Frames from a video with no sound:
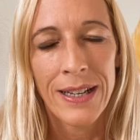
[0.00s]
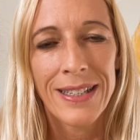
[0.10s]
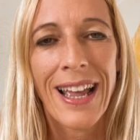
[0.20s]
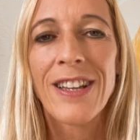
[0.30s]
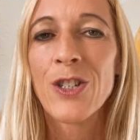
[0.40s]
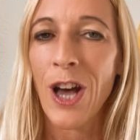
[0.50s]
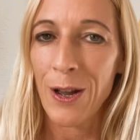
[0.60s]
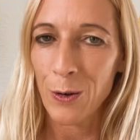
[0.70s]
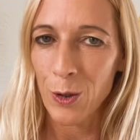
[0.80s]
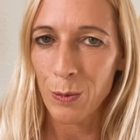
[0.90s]
der
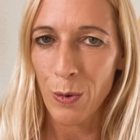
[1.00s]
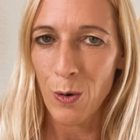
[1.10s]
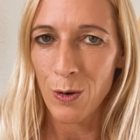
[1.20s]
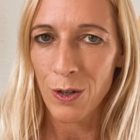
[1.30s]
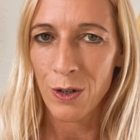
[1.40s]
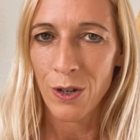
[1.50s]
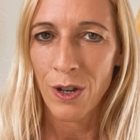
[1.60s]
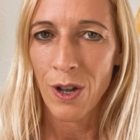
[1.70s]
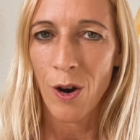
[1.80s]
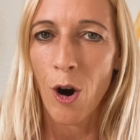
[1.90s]
Entscheidungspunkt,
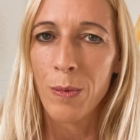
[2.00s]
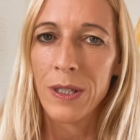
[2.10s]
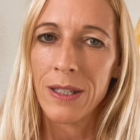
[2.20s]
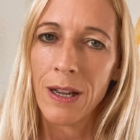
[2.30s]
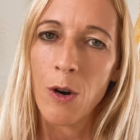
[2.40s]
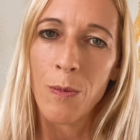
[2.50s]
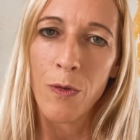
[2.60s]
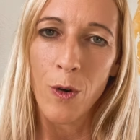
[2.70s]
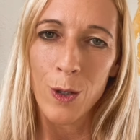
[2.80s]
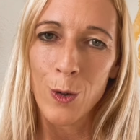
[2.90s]
ob ich in der
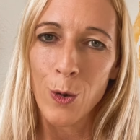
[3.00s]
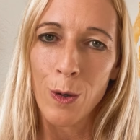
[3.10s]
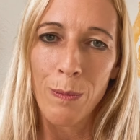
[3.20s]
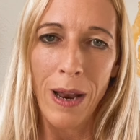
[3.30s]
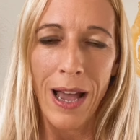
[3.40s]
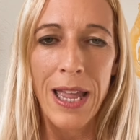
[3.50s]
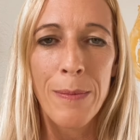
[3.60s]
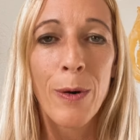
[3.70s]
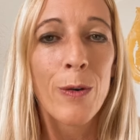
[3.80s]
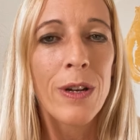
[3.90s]
Komfortzone
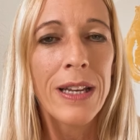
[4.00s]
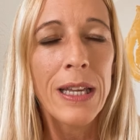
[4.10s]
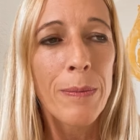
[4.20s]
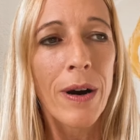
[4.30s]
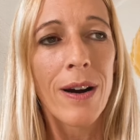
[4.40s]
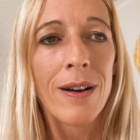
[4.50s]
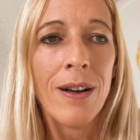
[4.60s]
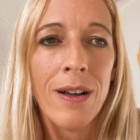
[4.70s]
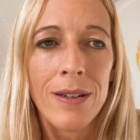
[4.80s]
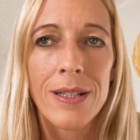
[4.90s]
bleibe und lieber
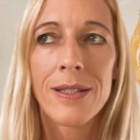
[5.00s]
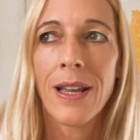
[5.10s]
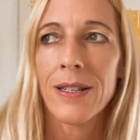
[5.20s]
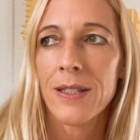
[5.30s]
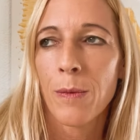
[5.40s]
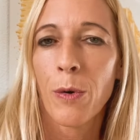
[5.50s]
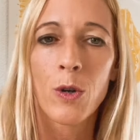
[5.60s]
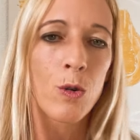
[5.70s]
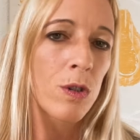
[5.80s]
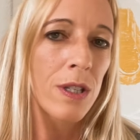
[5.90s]
das nächste
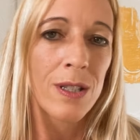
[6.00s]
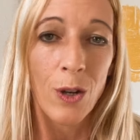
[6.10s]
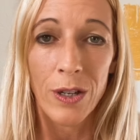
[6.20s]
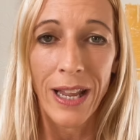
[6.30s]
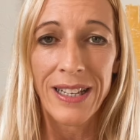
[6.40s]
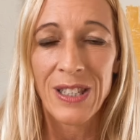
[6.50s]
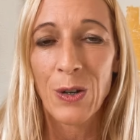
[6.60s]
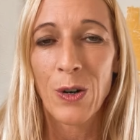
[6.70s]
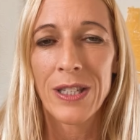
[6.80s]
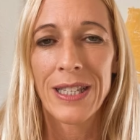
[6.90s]
Produkt, das nächste
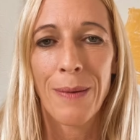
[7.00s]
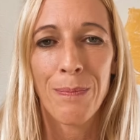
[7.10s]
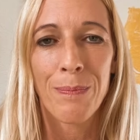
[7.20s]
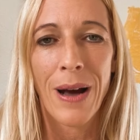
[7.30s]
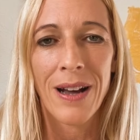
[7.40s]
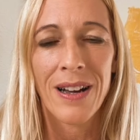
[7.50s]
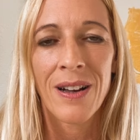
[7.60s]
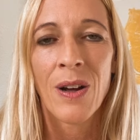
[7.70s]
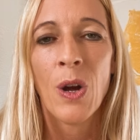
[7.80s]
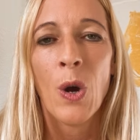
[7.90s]
Konzept mache
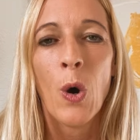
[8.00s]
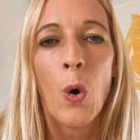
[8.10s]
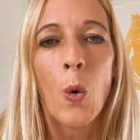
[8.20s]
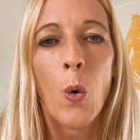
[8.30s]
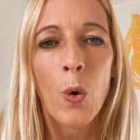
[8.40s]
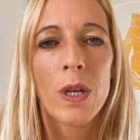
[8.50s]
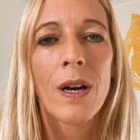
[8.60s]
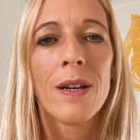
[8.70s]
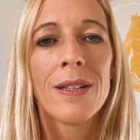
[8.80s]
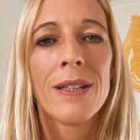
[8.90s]

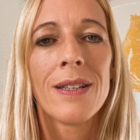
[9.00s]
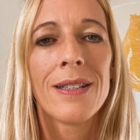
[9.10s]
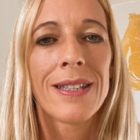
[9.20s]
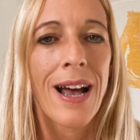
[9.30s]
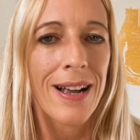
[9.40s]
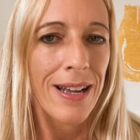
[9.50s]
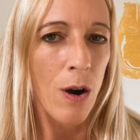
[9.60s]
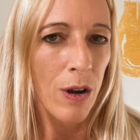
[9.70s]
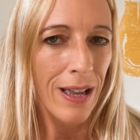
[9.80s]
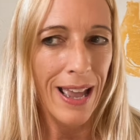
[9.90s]
oder sag,
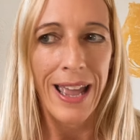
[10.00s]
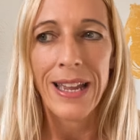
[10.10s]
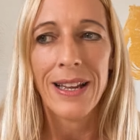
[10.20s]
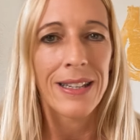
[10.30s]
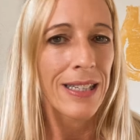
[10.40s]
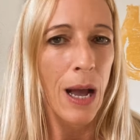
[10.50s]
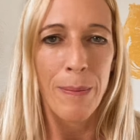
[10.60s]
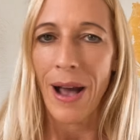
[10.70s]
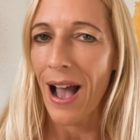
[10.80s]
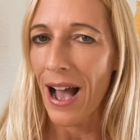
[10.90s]
okay, ich habe
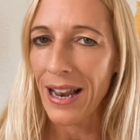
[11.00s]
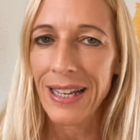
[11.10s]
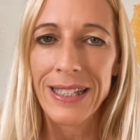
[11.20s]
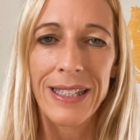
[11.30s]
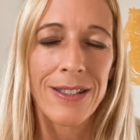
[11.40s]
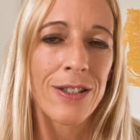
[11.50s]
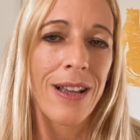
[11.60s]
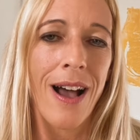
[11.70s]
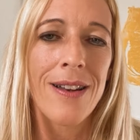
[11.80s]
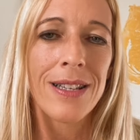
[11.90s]
alles, es
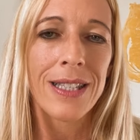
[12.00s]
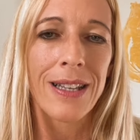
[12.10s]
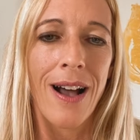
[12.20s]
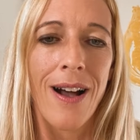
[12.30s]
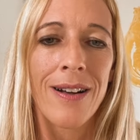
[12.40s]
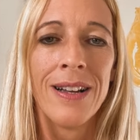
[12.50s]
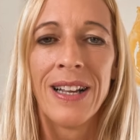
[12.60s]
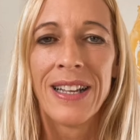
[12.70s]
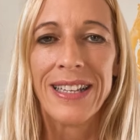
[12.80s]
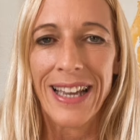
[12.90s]
ist alles da,
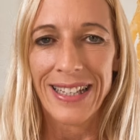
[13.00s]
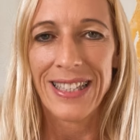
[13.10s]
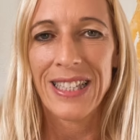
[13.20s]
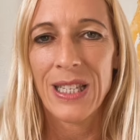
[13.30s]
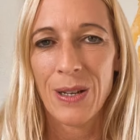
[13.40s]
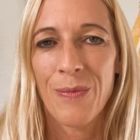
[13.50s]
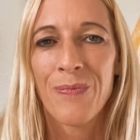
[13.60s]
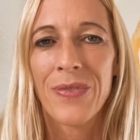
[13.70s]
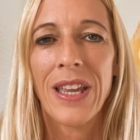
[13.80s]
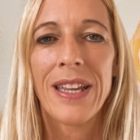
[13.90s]
jetzt
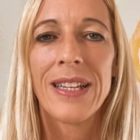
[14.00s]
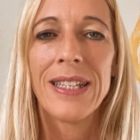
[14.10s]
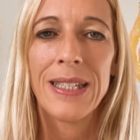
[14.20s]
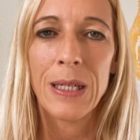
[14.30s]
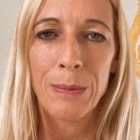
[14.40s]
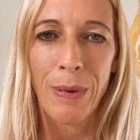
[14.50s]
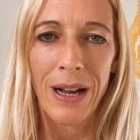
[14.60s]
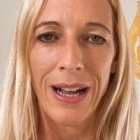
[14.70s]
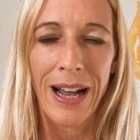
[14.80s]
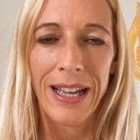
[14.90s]
gehe ich in die
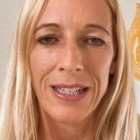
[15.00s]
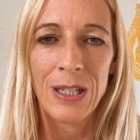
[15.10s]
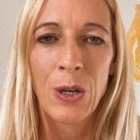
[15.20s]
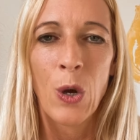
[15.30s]
Sichtbarkeit